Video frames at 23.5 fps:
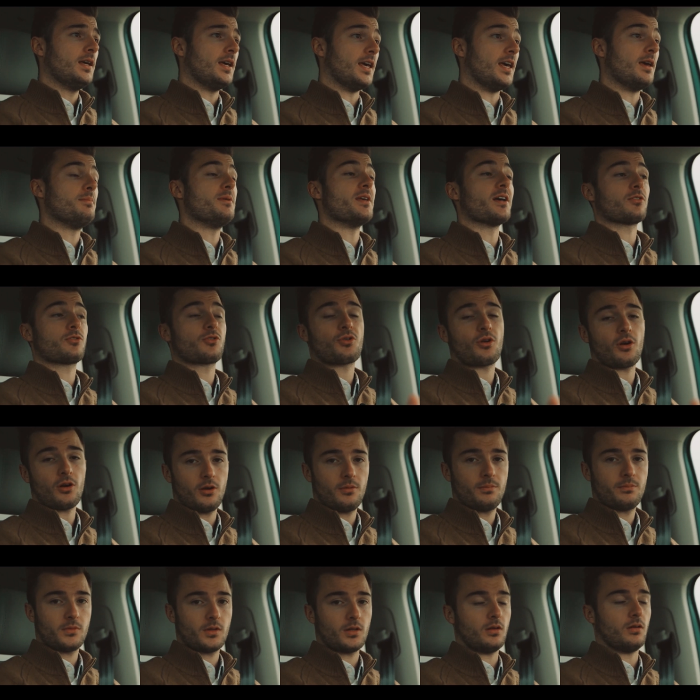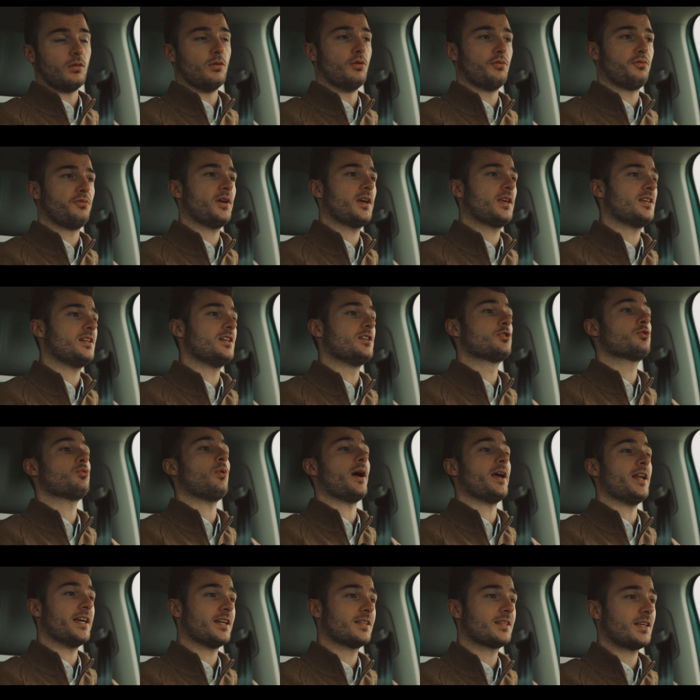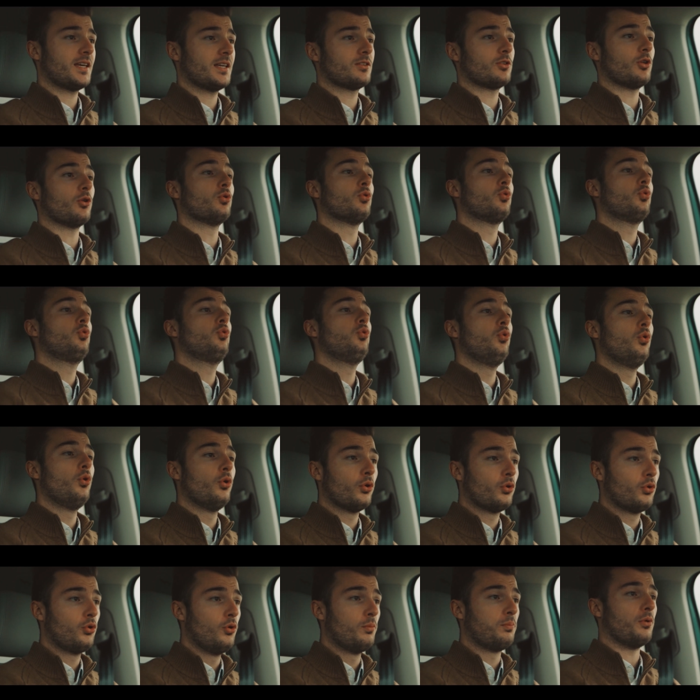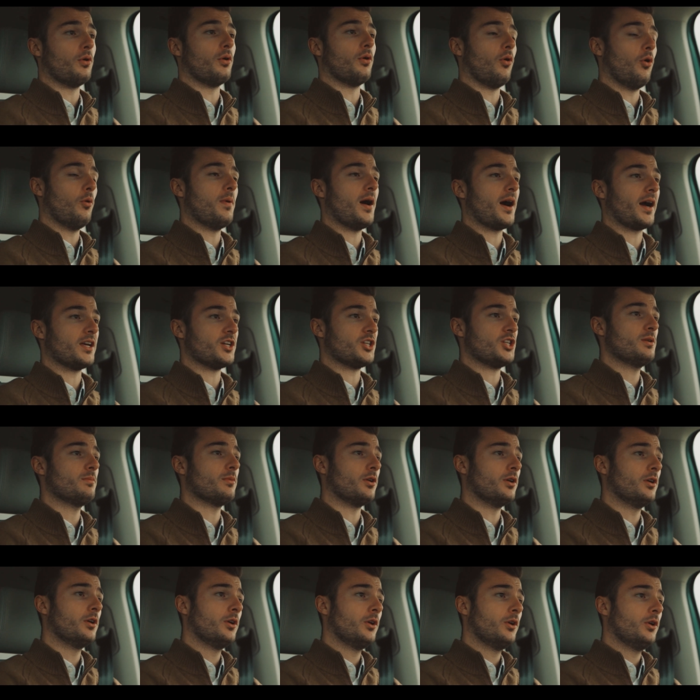Et bien sûr, le fait qu'il soit électrique donne tout le couple au bas régime.